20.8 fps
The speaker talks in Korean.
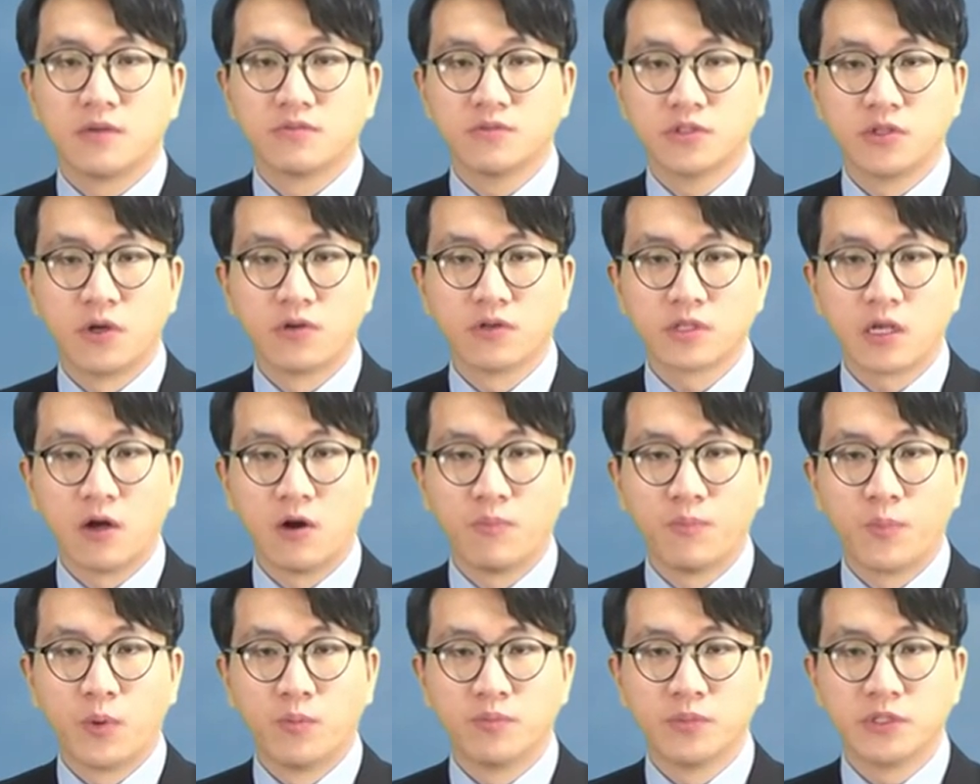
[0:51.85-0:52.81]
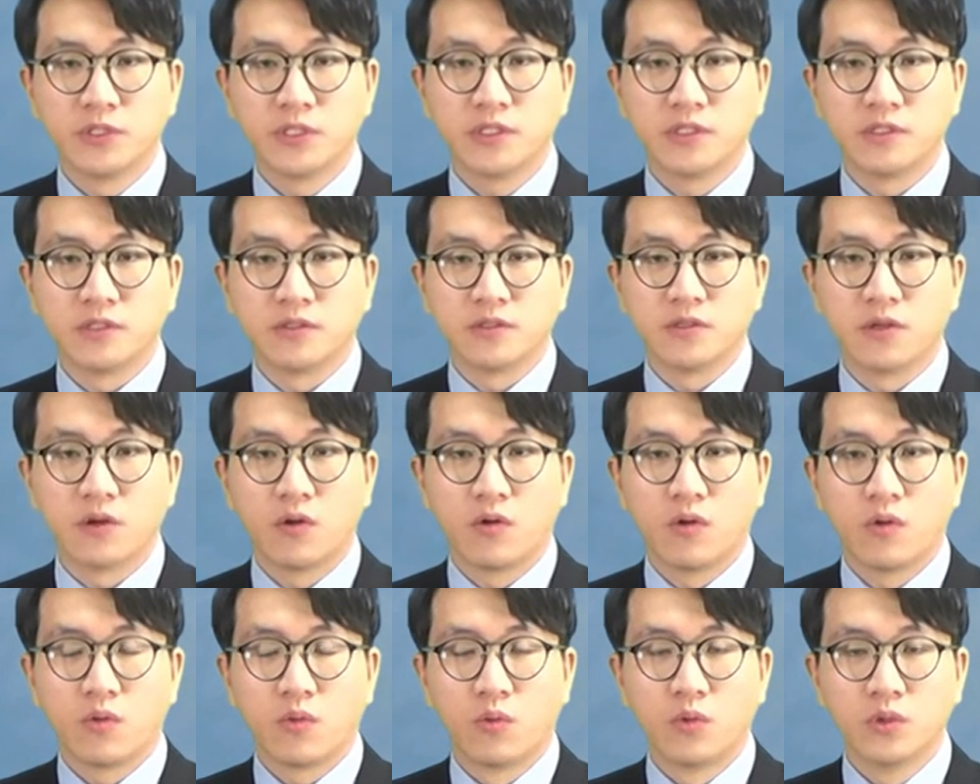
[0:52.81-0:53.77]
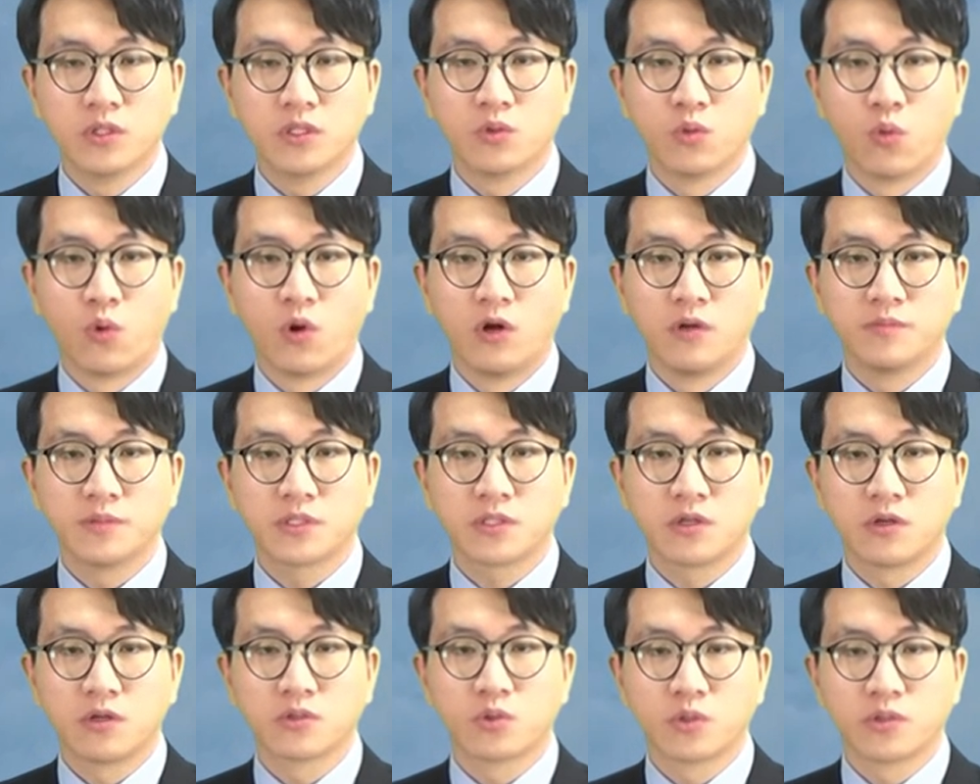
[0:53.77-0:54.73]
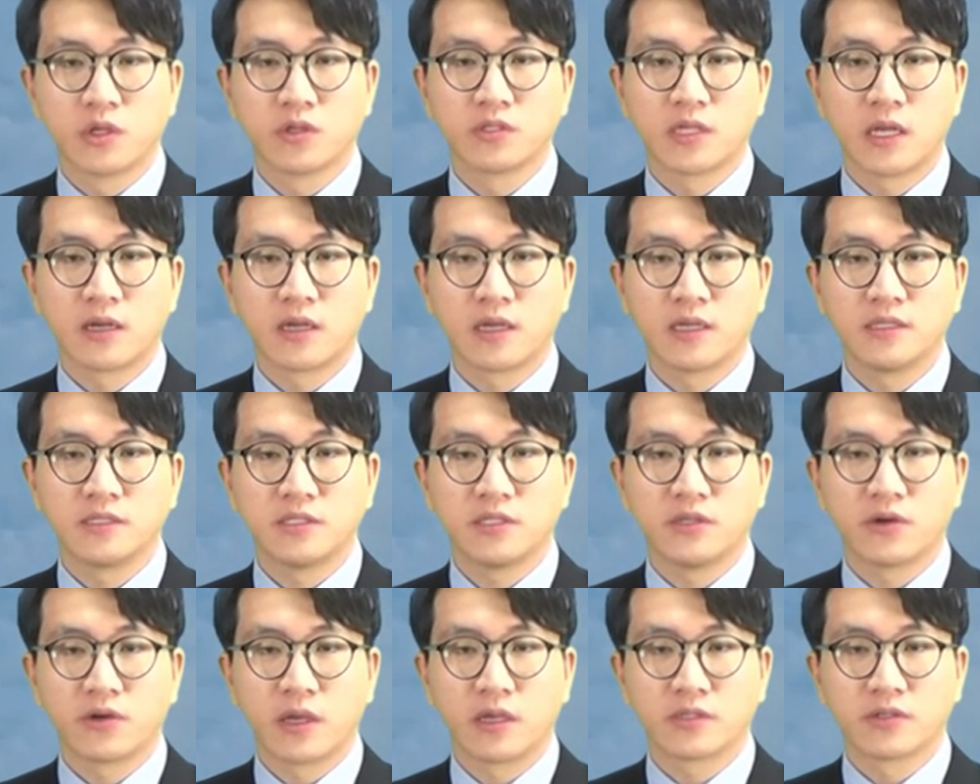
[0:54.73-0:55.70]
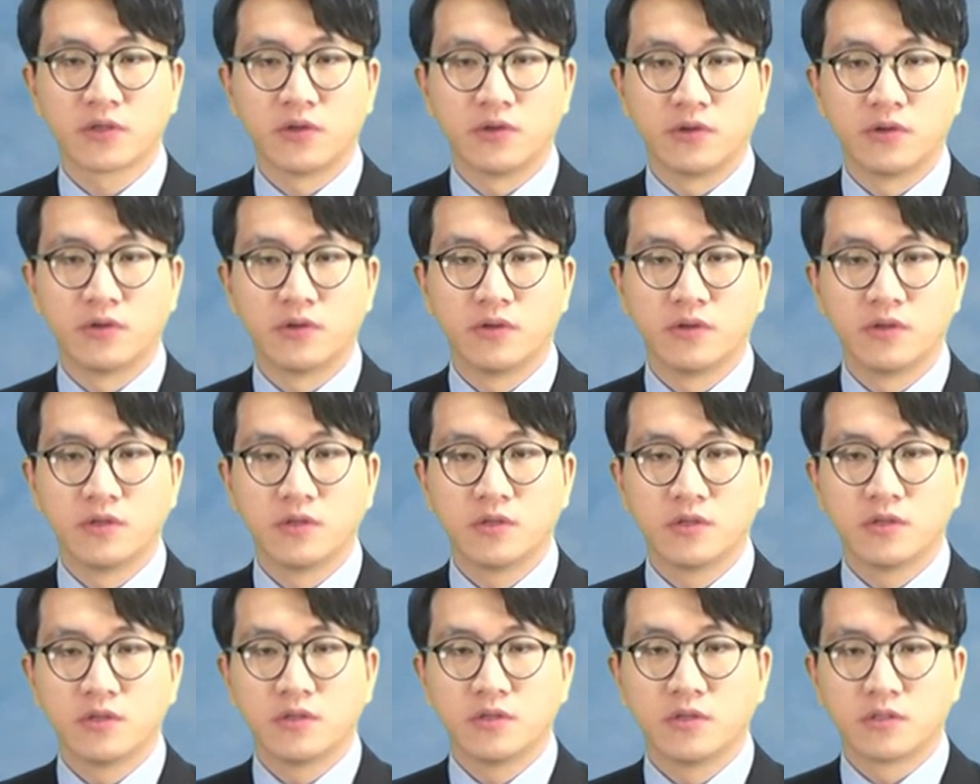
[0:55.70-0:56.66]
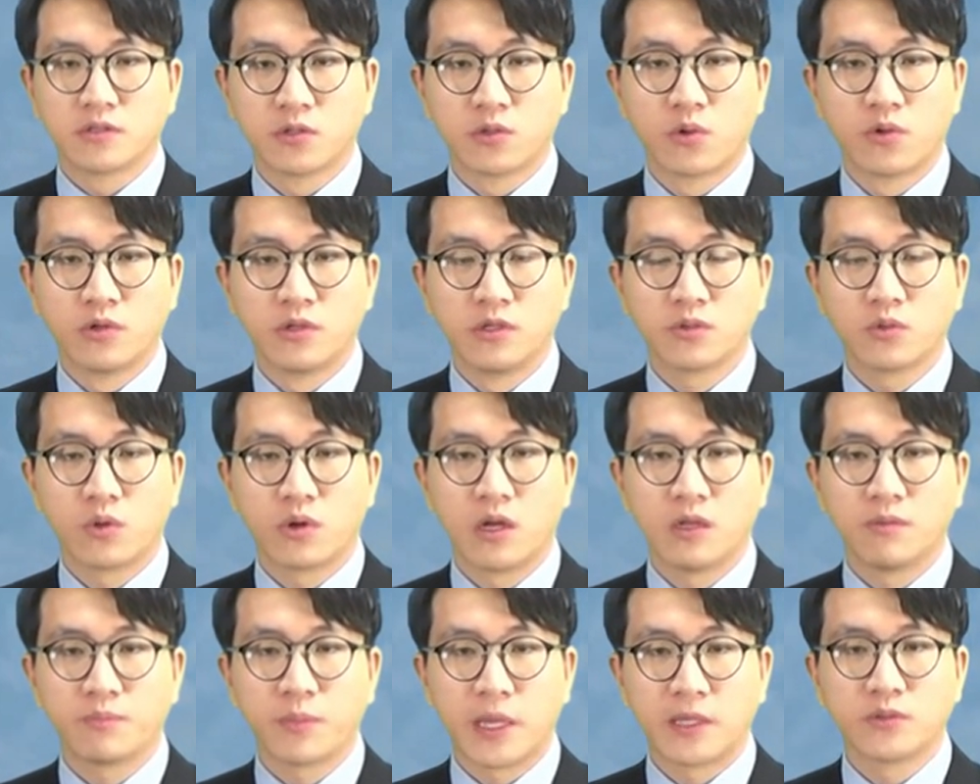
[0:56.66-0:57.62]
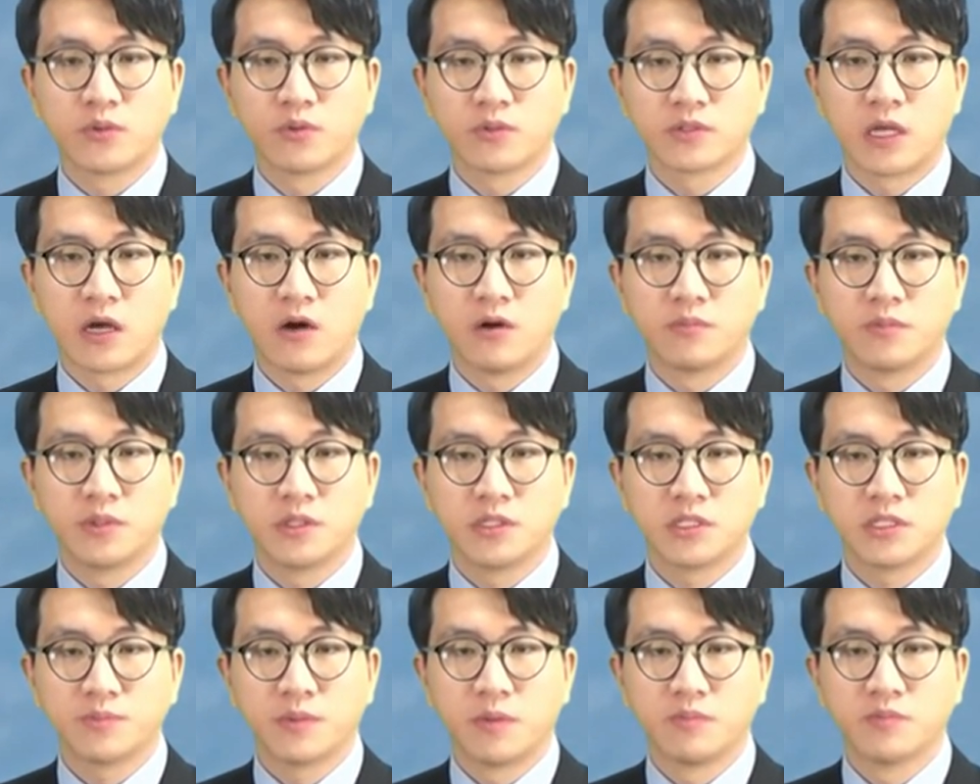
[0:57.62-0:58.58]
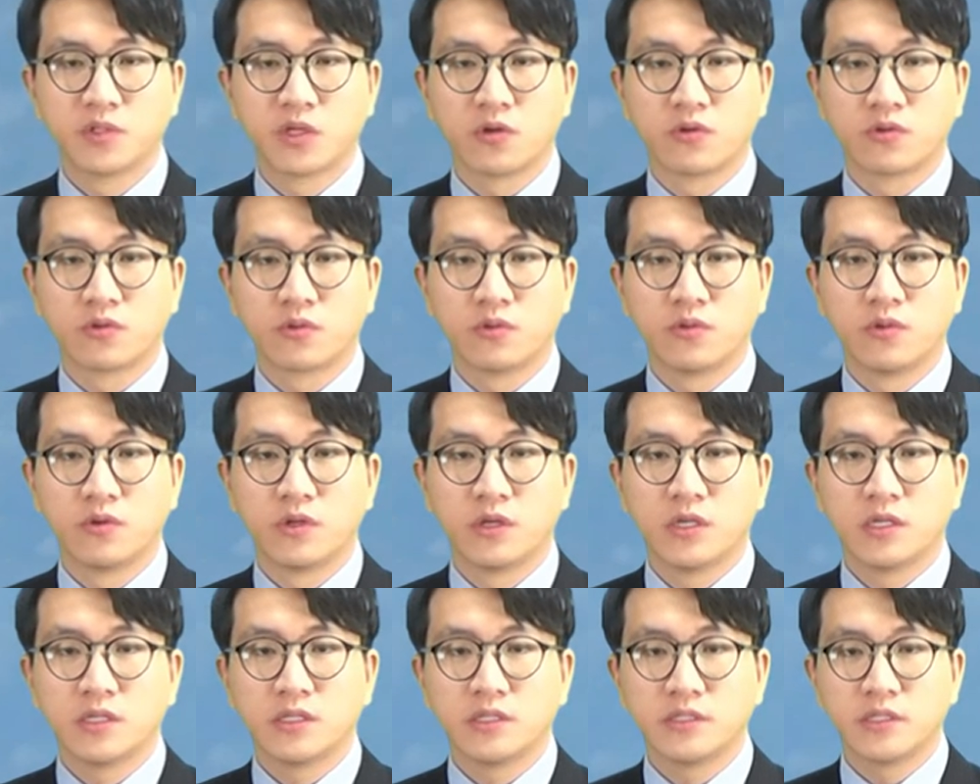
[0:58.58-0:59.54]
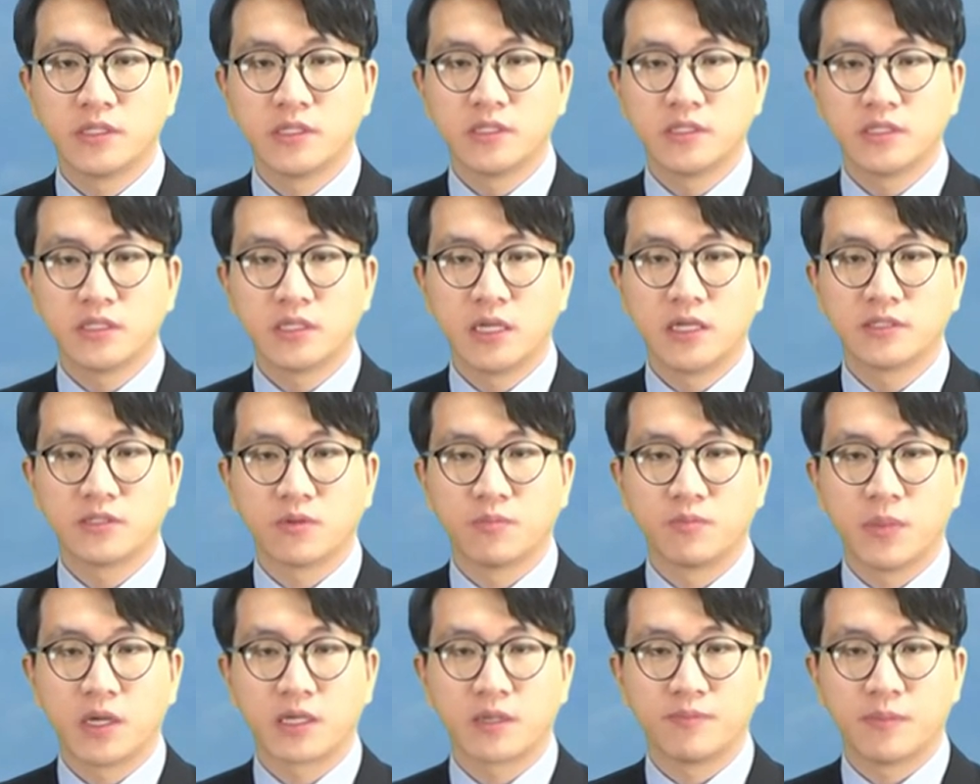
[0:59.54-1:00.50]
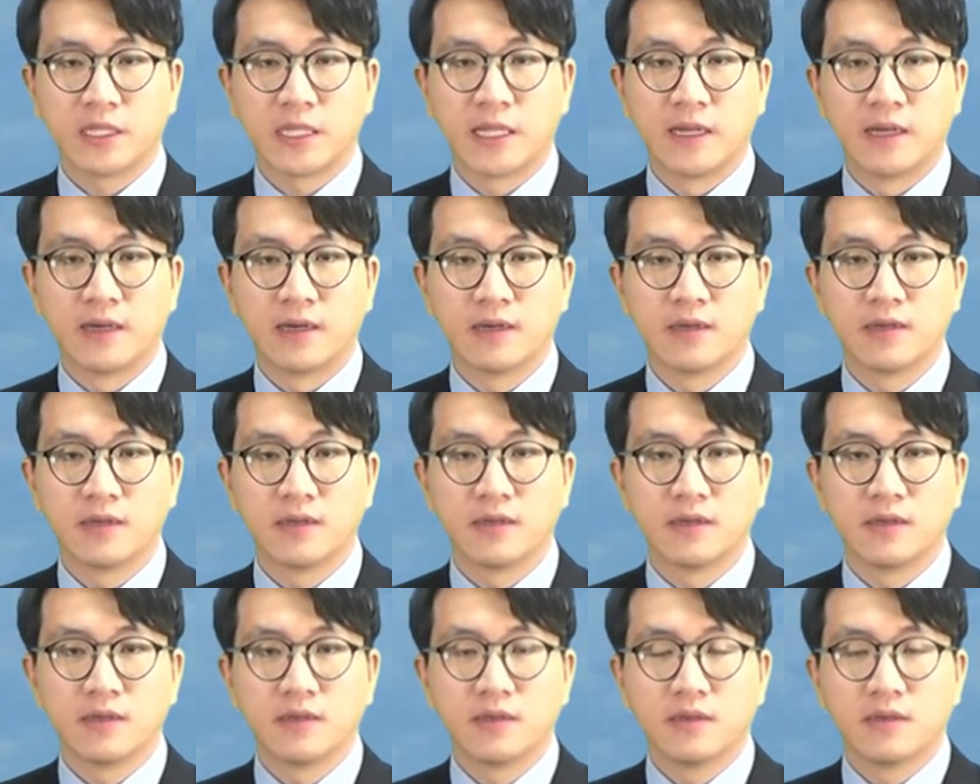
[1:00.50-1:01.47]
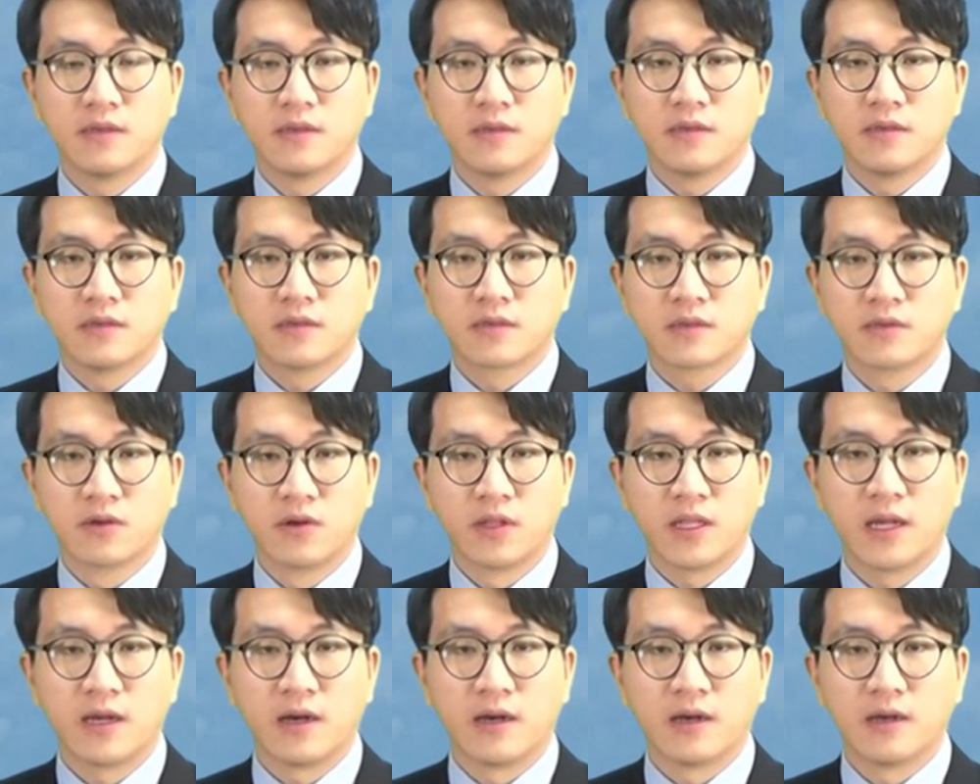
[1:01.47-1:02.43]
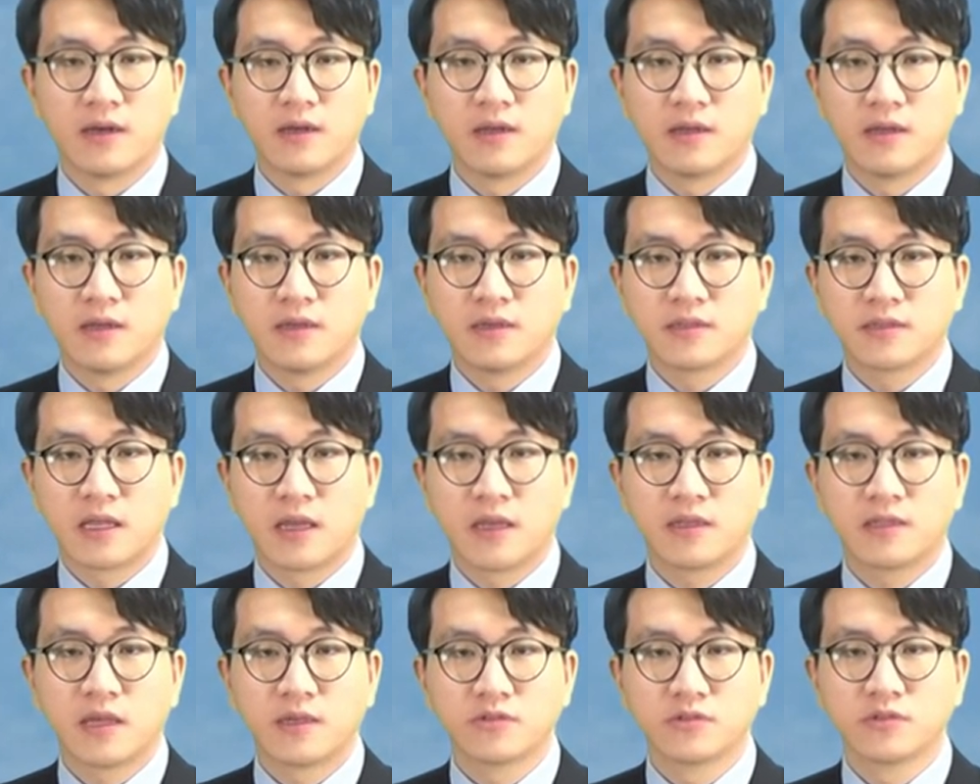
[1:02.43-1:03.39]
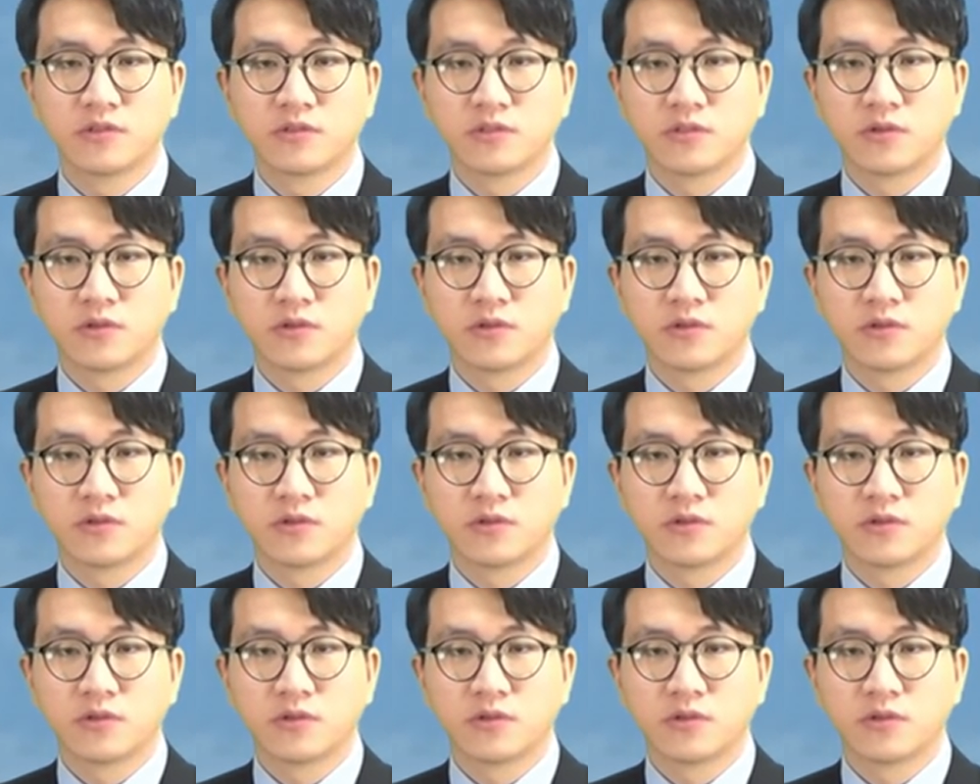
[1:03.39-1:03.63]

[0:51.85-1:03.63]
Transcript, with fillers: 우정사업본부는 오는 5월부터 도서 산간 지역에서 드론을 통한 배송 사업을 시범적으로 실시할 전망입니다. 그러나 대다수